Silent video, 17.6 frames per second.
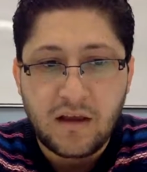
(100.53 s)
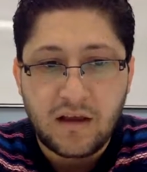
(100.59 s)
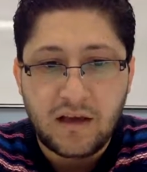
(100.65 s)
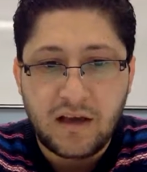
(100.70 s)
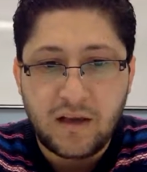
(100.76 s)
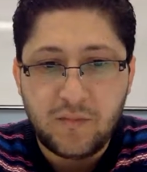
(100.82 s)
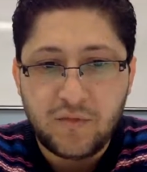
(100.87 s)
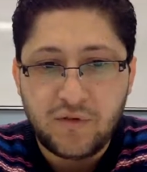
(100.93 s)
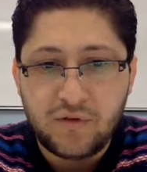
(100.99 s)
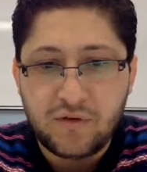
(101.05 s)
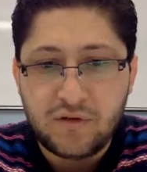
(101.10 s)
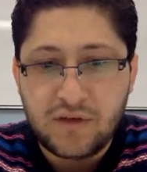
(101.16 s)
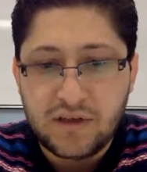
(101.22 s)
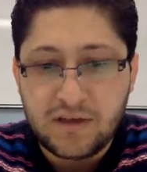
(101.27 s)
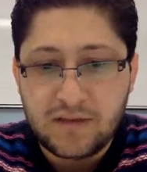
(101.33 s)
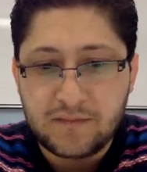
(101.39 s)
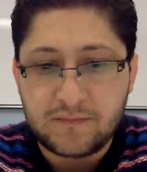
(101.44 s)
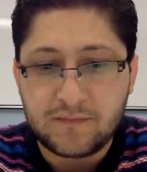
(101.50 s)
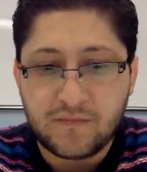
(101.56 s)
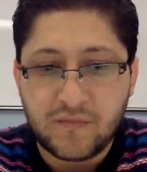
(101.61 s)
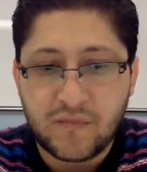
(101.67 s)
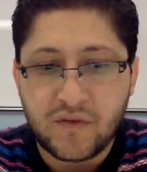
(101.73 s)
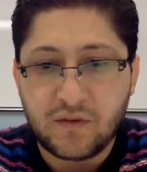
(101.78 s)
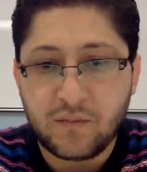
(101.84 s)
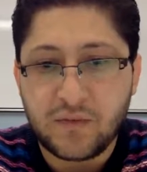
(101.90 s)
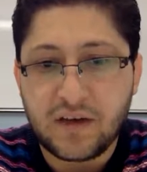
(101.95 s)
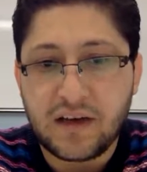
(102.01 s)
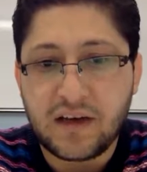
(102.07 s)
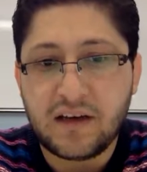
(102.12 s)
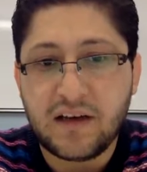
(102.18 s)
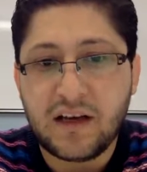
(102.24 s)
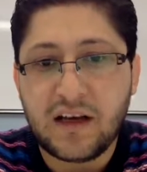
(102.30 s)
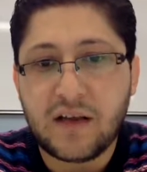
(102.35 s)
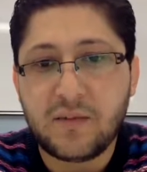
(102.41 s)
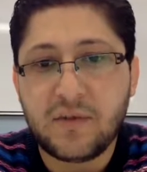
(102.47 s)
الحمد لله من
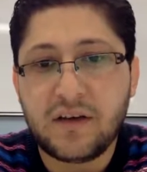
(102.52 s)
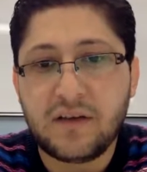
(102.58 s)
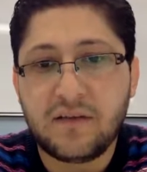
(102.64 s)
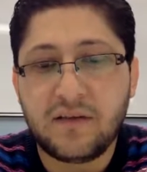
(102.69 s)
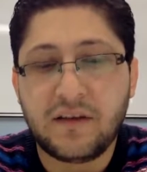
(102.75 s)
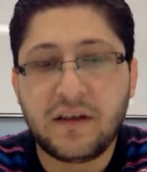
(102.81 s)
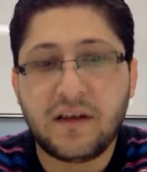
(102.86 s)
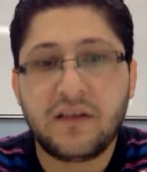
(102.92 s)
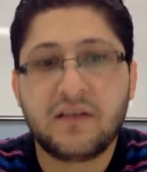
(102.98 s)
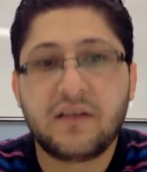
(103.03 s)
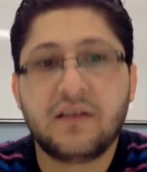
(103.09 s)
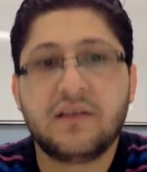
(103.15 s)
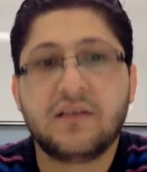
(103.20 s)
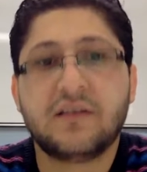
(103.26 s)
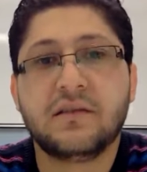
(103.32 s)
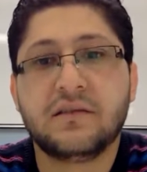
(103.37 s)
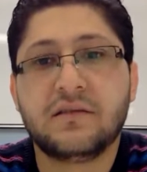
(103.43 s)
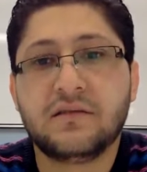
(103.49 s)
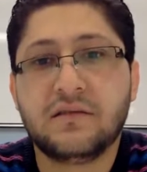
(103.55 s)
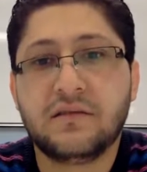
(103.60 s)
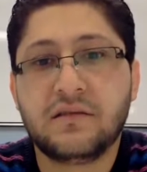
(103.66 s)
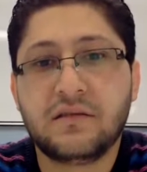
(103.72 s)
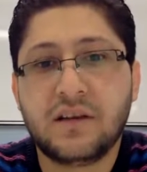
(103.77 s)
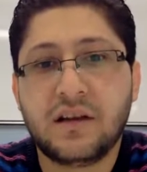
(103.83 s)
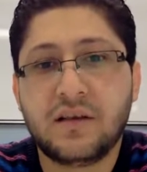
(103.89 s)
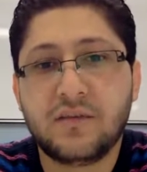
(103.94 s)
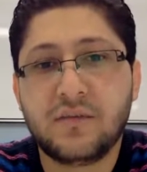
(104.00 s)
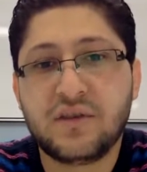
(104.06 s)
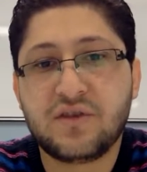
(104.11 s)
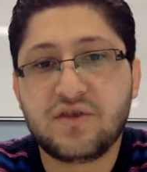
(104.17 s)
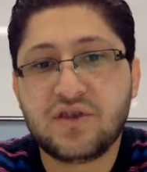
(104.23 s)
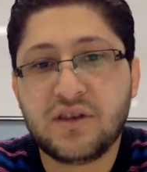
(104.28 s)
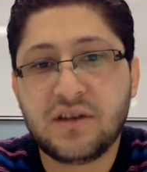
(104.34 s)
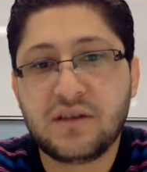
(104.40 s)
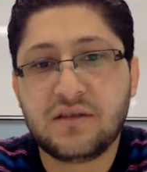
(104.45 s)
خلال عملي في هذا
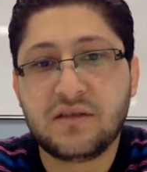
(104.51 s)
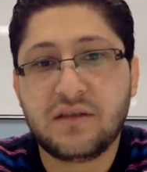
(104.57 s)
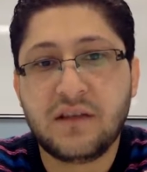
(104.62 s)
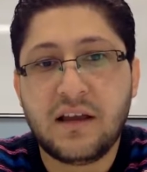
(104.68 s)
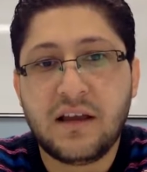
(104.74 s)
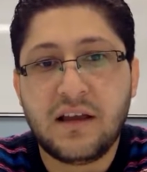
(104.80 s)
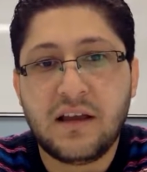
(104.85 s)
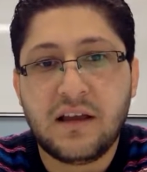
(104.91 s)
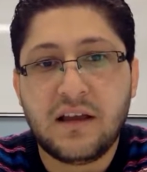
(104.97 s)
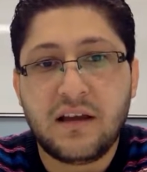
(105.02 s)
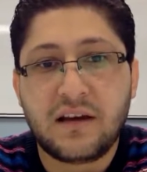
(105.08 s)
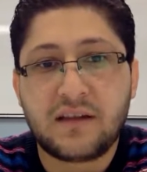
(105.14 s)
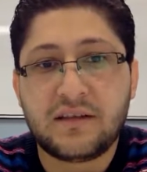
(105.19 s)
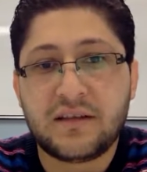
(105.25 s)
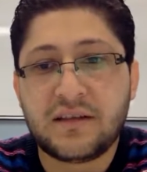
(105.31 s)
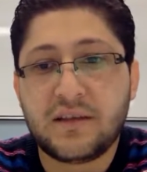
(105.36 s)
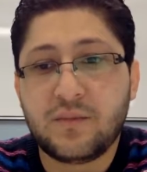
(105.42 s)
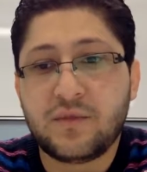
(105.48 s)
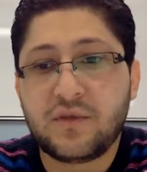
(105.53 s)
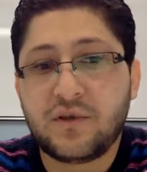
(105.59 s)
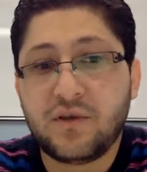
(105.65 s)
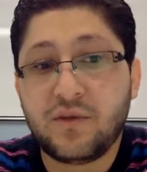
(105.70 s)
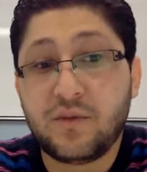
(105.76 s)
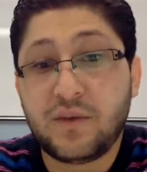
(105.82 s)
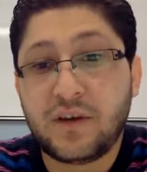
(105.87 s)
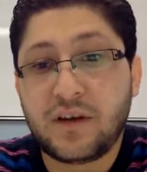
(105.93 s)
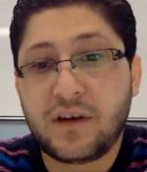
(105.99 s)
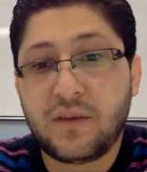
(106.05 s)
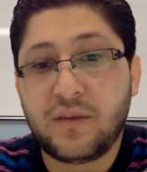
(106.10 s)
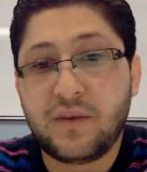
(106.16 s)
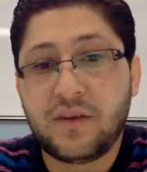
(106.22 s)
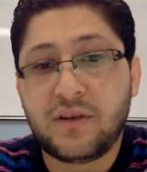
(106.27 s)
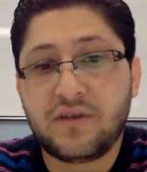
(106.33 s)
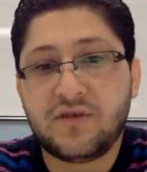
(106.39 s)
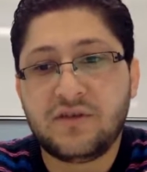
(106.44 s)
المجال اكتسبت خبرة
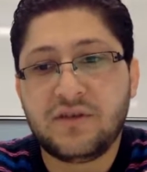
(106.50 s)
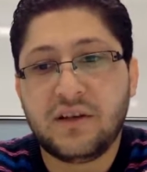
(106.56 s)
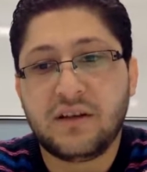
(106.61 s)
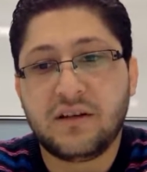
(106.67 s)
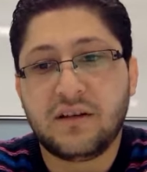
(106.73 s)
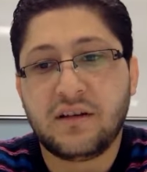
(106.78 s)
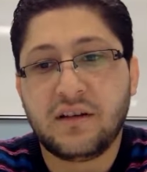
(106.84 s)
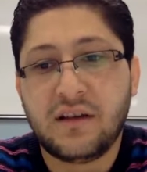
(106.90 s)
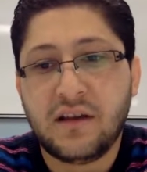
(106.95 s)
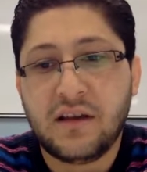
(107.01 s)
كبيرة جدا